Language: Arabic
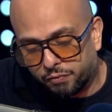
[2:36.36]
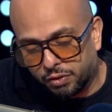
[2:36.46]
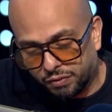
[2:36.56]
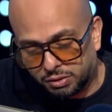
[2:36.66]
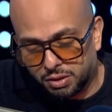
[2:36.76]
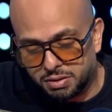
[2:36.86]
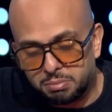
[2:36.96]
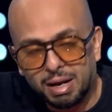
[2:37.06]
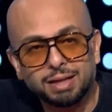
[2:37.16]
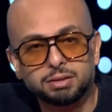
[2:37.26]
في الفتره
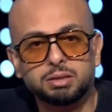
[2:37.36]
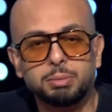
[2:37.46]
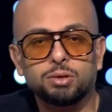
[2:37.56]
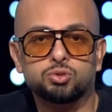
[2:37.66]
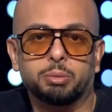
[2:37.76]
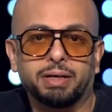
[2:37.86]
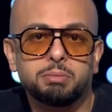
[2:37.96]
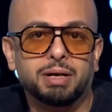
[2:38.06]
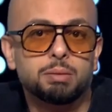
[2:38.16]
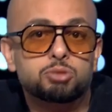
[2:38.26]
دي بعد
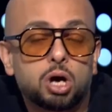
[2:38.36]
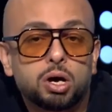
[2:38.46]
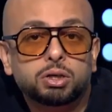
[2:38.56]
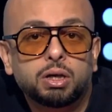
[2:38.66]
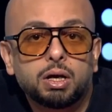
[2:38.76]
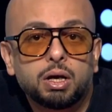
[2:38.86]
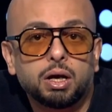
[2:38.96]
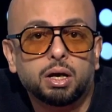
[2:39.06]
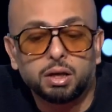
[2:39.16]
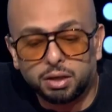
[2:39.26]
78 بكام شهر
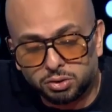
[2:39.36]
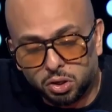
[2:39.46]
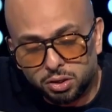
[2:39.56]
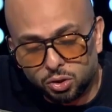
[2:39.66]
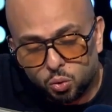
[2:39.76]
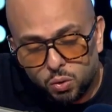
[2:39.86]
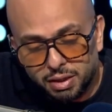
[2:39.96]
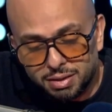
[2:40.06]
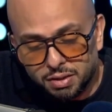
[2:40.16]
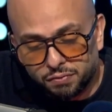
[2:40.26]
آه، اضطر ان
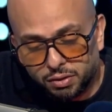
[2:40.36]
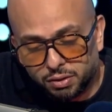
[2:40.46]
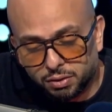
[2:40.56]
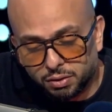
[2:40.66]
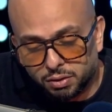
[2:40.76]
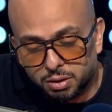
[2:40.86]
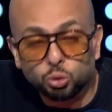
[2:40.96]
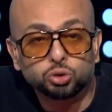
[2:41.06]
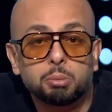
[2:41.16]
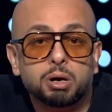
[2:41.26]
هو يسافر
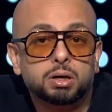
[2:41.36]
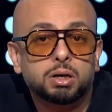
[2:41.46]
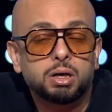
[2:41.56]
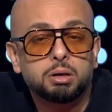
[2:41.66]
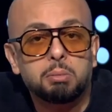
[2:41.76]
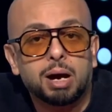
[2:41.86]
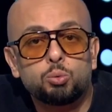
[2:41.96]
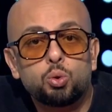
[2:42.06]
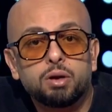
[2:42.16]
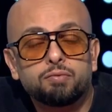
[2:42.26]
لمؤتمر
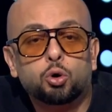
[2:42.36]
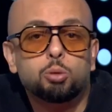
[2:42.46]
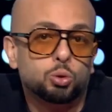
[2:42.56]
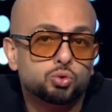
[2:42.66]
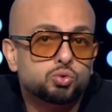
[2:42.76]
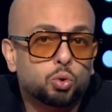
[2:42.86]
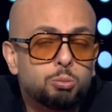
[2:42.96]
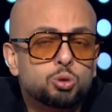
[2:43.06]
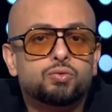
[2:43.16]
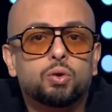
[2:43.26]
معمول في قبرص
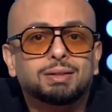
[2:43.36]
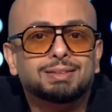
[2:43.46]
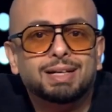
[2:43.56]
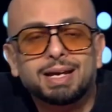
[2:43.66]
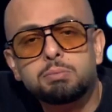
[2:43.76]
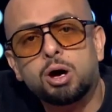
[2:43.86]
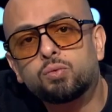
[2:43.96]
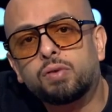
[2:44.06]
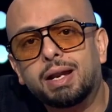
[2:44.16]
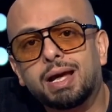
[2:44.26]
وقبرص في الوقت ده كان
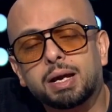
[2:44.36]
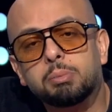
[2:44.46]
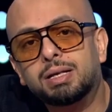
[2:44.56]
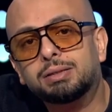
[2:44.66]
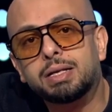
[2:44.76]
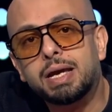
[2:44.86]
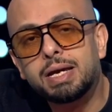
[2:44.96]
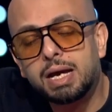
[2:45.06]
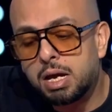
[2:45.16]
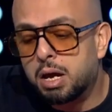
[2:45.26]
معروف عنها كبلد ان
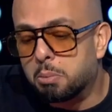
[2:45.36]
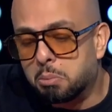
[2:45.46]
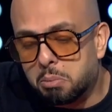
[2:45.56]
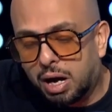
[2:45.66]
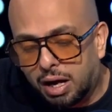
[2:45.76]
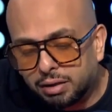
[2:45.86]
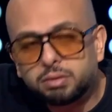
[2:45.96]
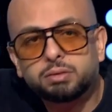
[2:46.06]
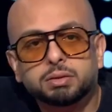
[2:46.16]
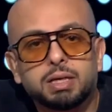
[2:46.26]
هي
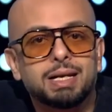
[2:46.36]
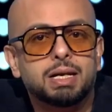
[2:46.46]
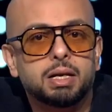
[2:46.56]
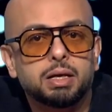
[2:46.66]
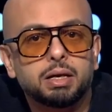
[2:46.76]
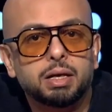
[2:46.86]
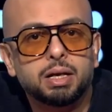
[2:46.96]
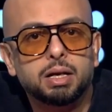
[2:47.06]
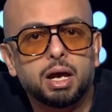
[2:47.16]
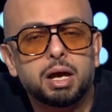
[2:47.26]
محط
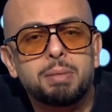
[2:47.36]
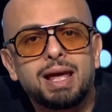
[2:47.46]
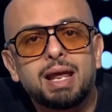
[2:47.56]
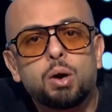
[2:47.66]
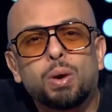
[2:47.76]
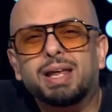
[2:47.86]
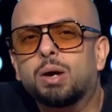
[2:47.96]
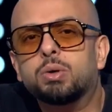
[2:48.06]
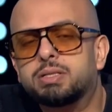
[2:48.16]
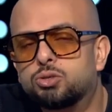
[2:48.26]
العماله
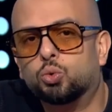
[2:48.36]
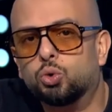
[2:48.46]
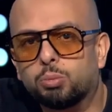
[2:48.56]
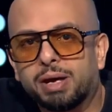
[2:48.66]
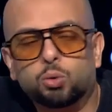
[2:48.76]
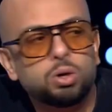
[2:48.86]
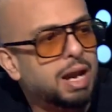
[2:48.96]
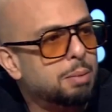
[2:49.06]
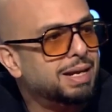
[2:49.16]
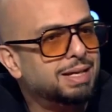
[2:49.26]
والجواسيس كلهم يعني كل
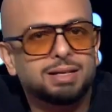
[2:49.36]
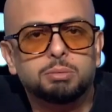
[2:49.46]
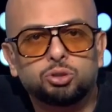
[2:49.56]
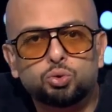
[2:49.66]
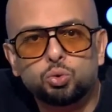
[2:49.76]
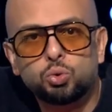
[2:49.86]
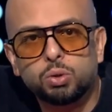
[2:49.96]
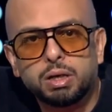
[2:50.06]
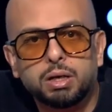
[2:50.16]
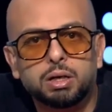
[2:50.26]
العمليات اللي بتدور
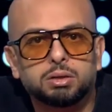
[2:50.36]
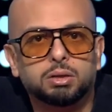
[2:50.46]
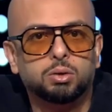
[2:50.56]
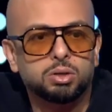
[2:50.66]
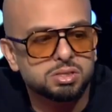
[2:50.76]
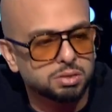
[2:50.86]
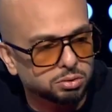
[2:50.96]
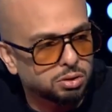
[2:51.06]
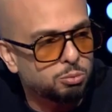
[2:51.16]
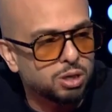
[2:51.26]

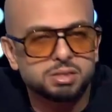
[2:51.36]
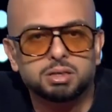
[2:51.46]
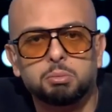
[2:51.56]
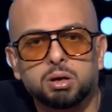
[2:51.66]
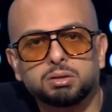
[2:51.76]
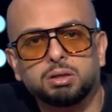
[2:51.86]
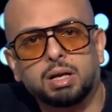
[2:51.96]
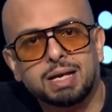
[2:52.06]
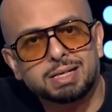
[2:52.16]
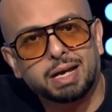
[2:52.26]
والاستقطاب والاستخبارات
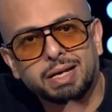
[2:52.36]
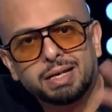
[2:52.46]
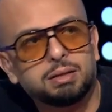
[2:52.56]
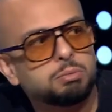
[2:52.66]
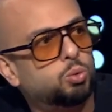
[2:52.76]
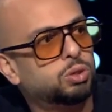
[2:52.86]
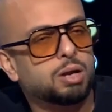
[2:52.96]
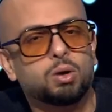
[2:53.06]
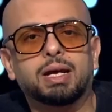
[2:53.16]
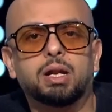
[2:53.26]
العسكريات اللي موجوده
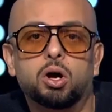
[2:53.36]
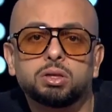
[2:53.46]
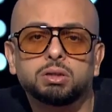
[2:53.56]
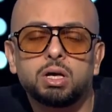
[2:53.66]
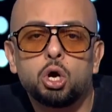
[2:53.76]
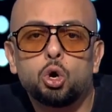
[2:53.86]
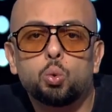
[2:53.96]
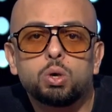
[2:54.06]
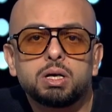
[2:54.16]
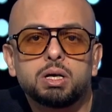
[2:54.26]
على وجه الارض
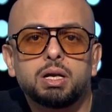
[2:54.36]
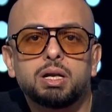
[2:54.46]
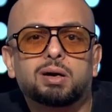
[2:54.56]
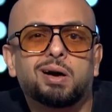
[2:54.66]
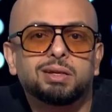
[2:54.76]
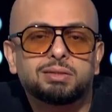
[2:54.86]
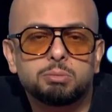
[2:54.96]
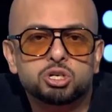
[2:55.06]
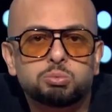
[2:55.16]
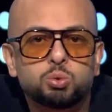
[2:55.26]
واللقاءات
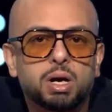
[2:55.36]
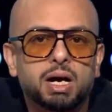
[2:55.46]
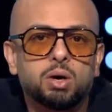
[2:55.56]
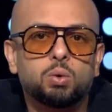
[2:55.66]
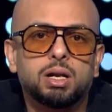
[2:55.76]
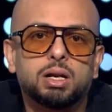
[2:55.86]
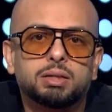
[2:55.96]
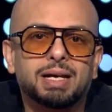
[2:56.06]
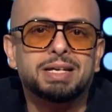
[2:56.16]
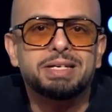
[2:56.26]
المشبوهه
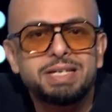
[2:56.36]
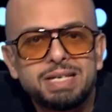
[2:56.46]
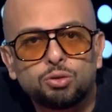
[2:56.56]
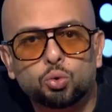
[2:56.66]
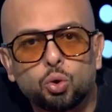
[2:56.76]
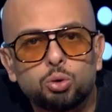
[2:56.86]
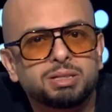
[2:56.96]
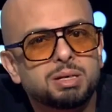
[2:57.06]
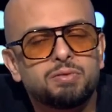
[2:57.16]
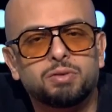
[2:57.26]
والتجنيد وكله
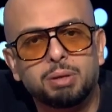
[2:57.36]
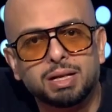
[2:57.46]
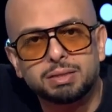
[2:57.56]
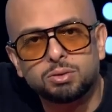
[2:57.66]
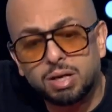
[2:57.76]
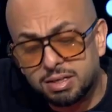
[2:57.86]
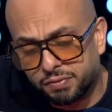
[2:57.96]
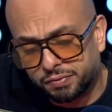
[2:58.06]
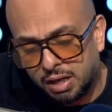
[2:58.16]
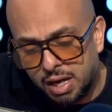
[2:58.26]
بيتم في البلد دي
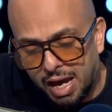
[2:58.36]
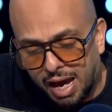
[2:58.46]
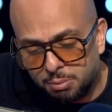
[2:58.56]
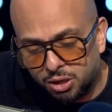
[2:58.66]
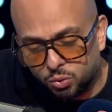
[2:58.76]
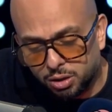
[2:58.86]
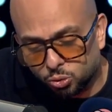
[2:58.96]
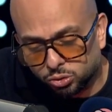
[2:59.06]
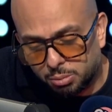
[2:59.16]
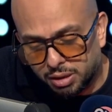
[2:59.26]
وللاسف عملوا
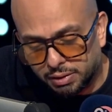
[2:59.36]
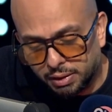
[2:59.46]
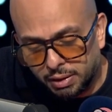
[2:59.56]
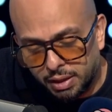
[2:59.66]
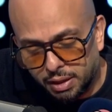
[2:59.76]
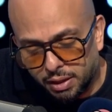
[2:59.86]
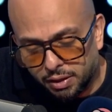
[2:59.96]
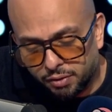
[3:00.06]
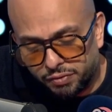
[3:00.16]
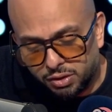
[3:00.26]
المؤتمر ده
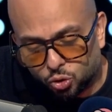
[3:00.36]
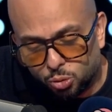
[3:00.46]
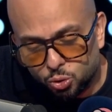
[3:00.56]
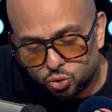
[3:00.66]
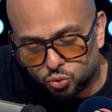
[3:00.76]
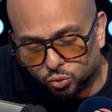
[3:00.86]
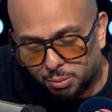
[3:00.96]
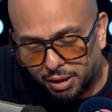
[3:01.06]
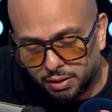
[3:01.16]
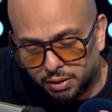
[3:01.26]
آه، في قبرص
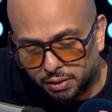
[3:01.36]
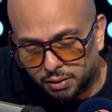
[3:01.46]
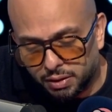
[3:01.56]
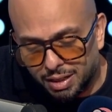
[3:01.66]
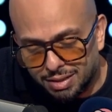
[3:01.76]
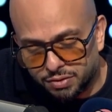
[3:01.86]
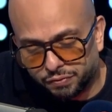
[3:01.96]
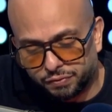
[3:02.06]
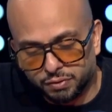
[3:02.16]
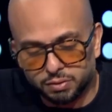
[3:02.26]
وطبعا آه،
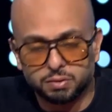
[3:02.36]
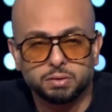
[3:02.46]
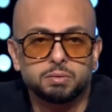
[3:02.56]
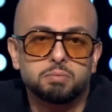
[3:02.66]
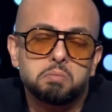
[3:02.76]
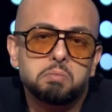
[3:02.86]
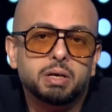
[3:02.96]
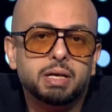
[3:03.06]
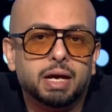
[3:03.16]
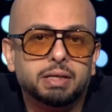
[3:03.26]
للاسف
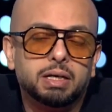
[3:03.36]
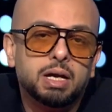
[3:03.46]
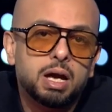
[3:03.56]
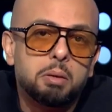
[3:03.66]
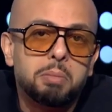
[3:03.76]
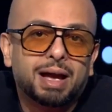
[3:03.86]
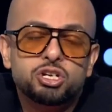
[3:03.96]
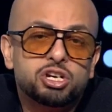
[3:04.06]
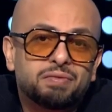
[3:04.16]
يعني ما كانش